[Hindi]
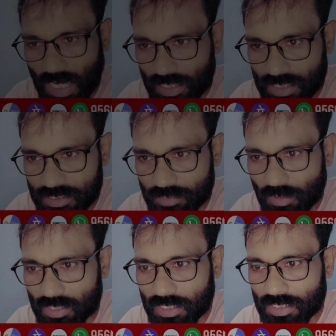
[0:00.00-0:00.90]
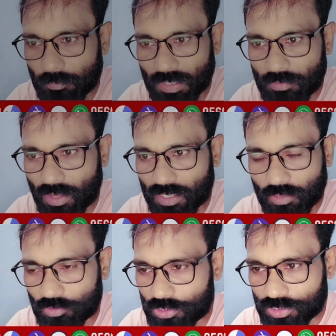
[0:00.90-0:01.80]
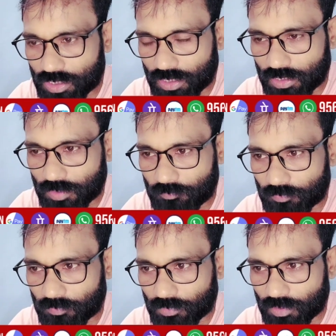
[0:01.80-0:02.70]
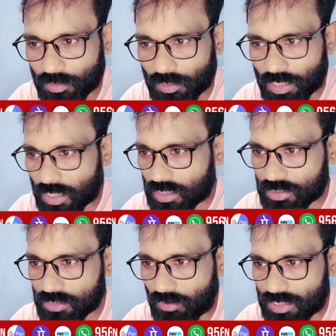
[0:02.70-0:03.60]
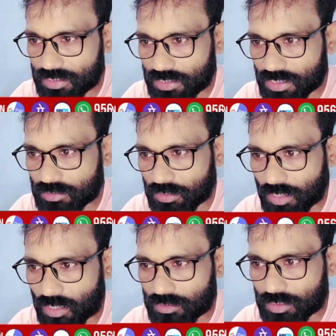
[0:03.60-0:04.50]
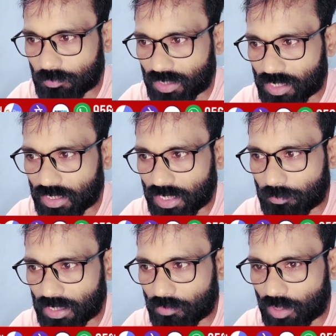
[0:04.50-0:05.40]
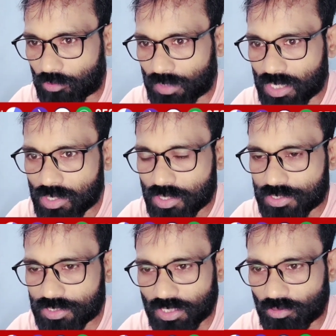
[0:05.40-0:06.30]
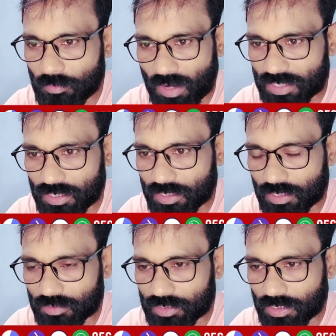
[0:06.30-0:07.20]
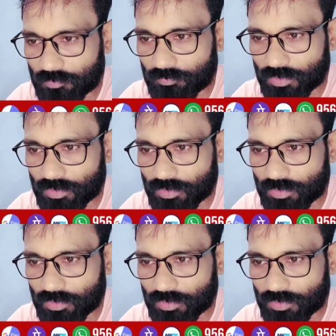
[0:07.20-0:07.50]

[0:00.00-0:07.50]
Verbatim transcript: क्या केजरीवाल के लिए परिवार के कोई रिश्ते नहीं है क्या केजरीवाल जैसे तथाकथित पढ़े लिखे परिवारों में रिश्ते कोई मायने नहीं रखते हैं